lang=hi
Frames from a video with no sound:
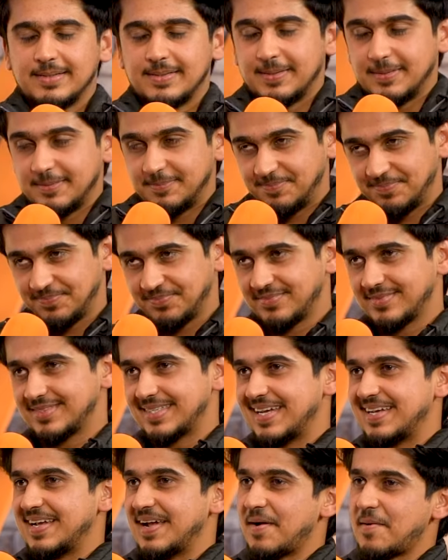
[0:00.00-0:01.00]

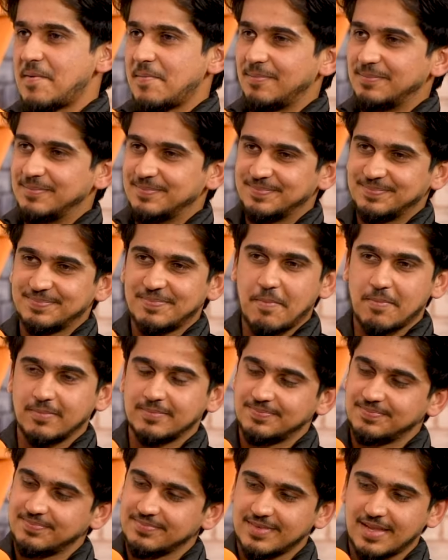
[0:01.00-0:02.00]
सही है सही है
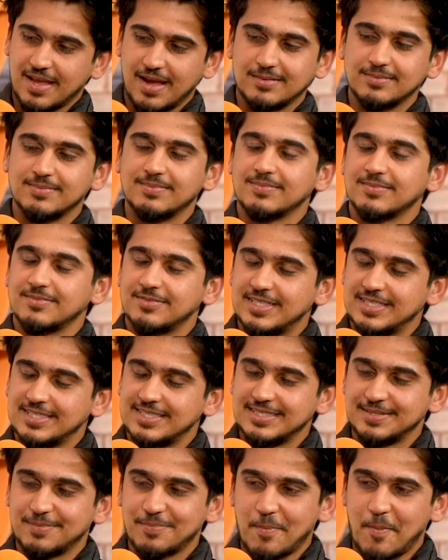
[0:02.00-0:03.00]
पानी
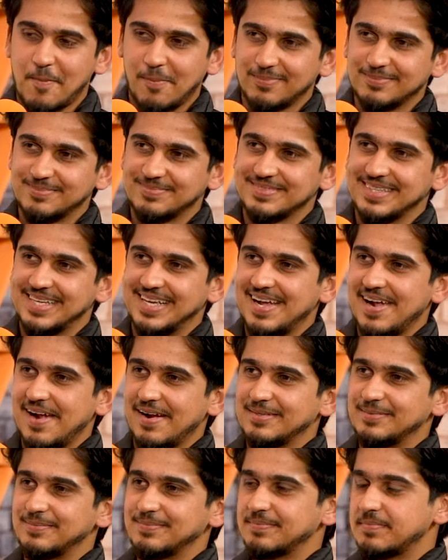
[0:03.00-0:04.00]
वर्थ इट
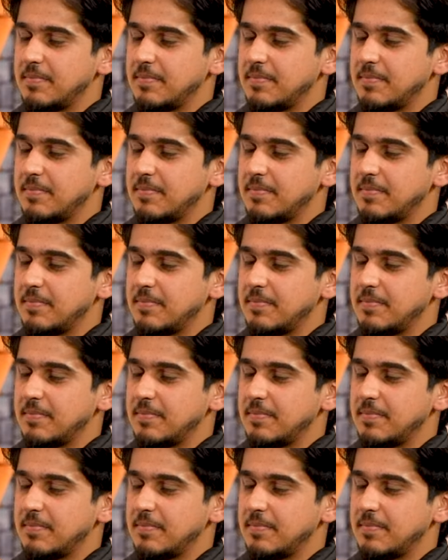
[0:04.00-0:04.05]
पानी